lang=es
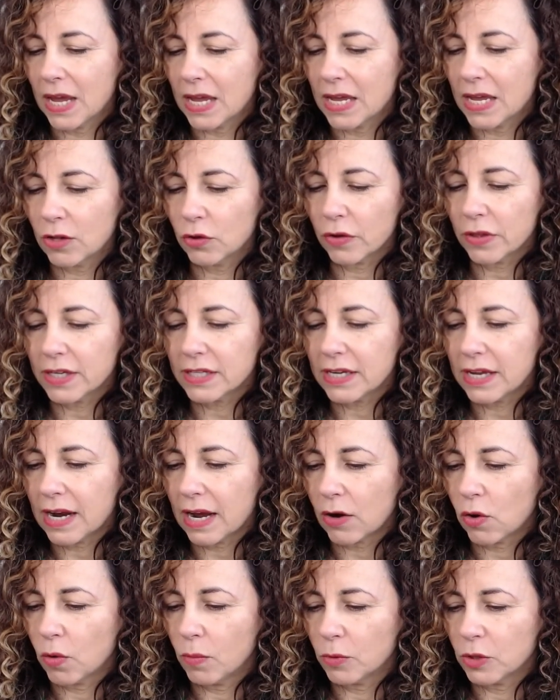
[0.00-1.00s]
y entonces
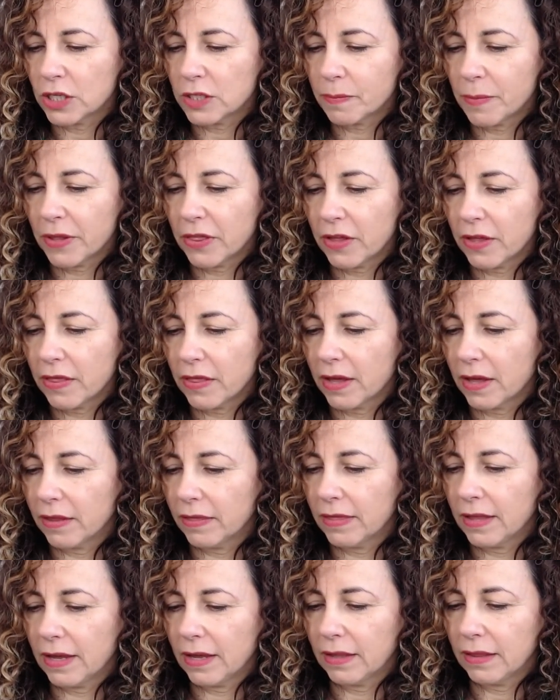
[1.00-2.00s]
era como una especie de,
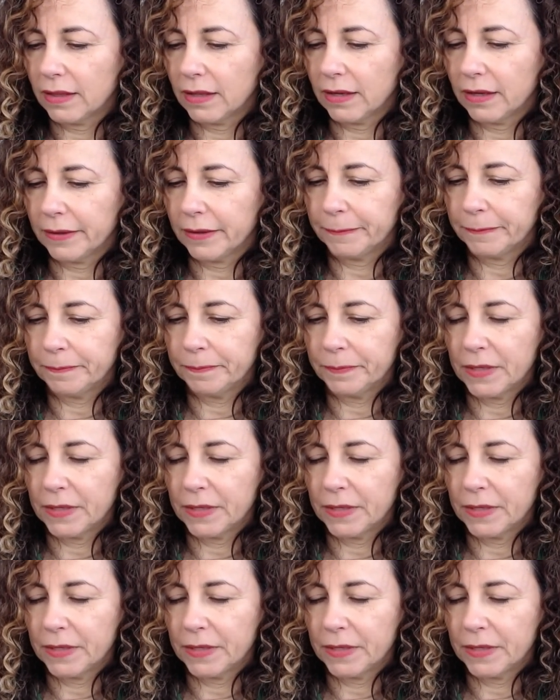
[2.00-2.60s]
de,